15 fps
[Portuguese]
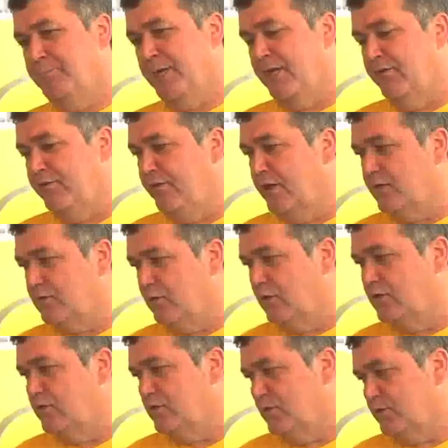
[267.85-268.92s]
prever
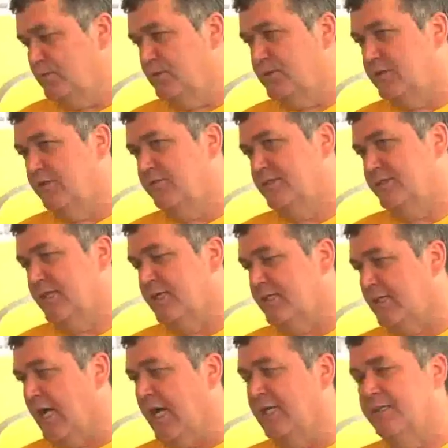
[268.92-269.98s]
todos os possíveis
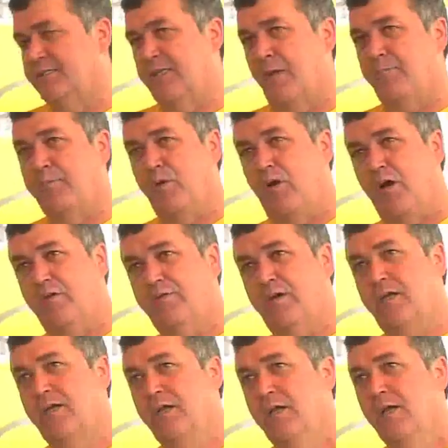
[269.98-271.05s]
detalhes na prova